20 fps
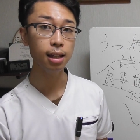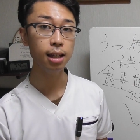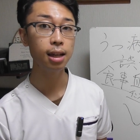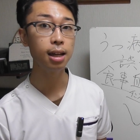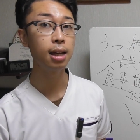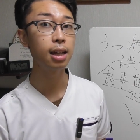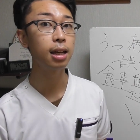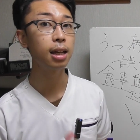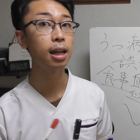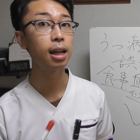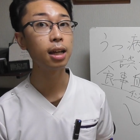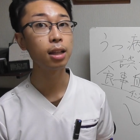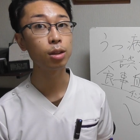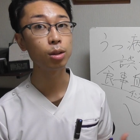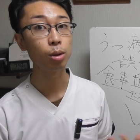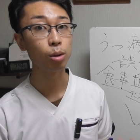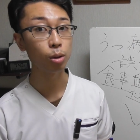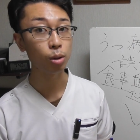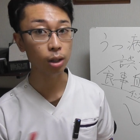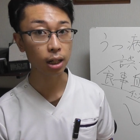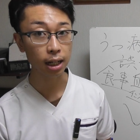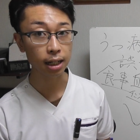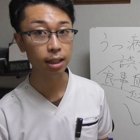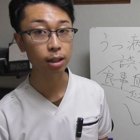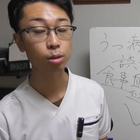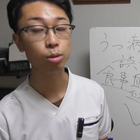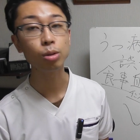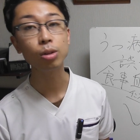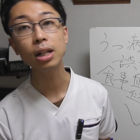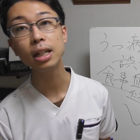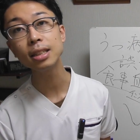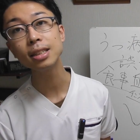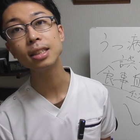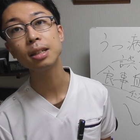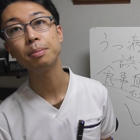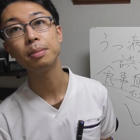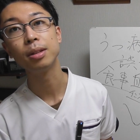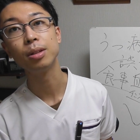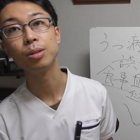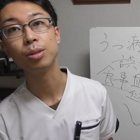えーと、と体を動かす
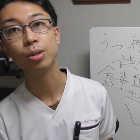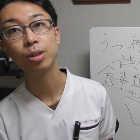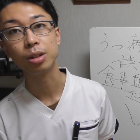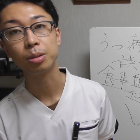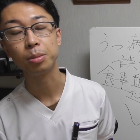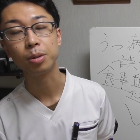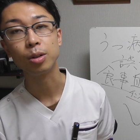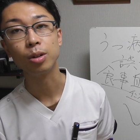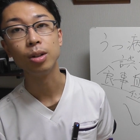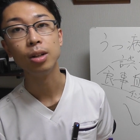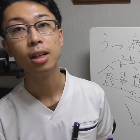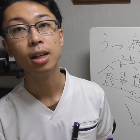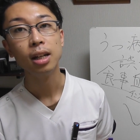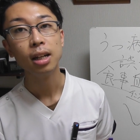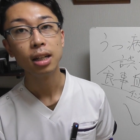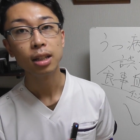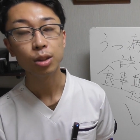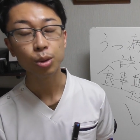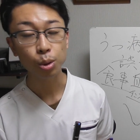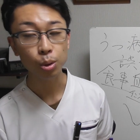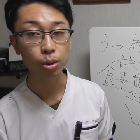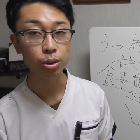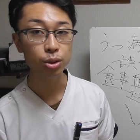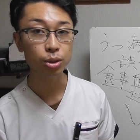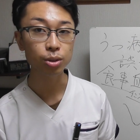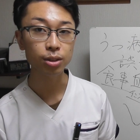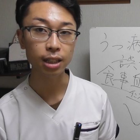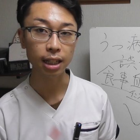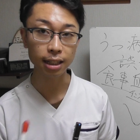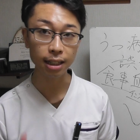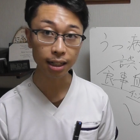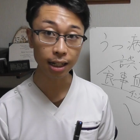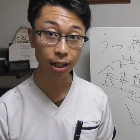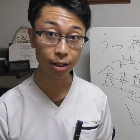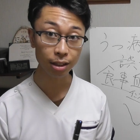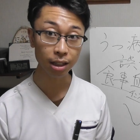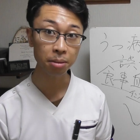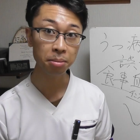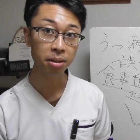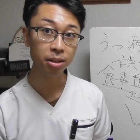ためのホルモン闘争戦
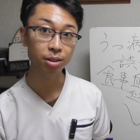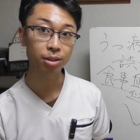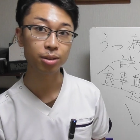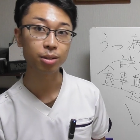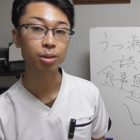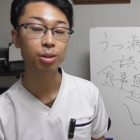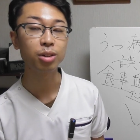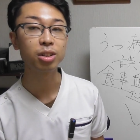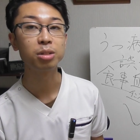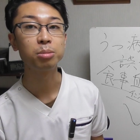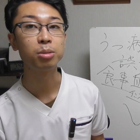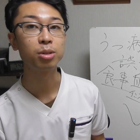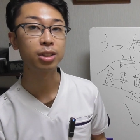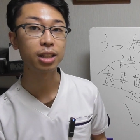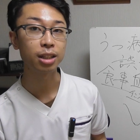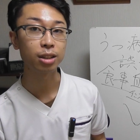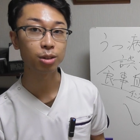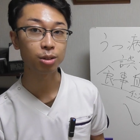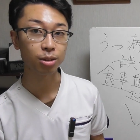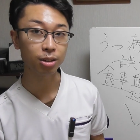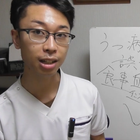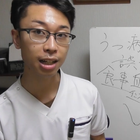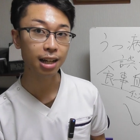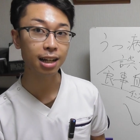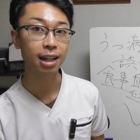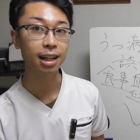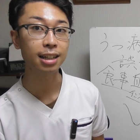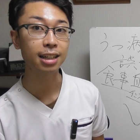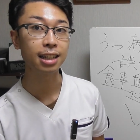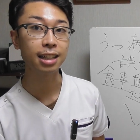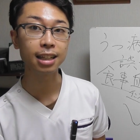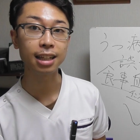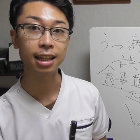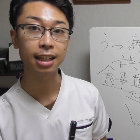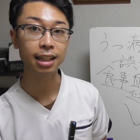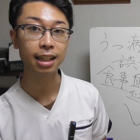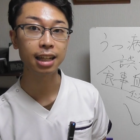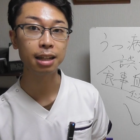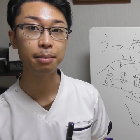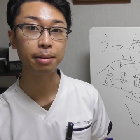うためのホルモンだと考えていた
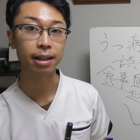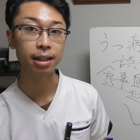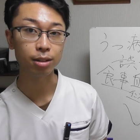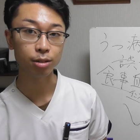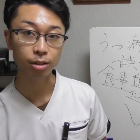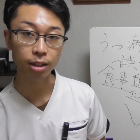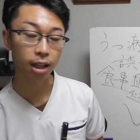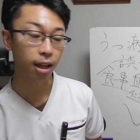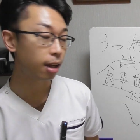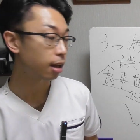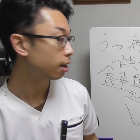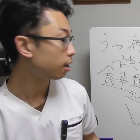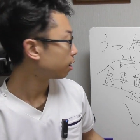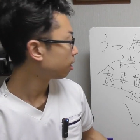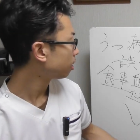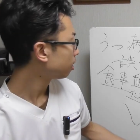だければいいので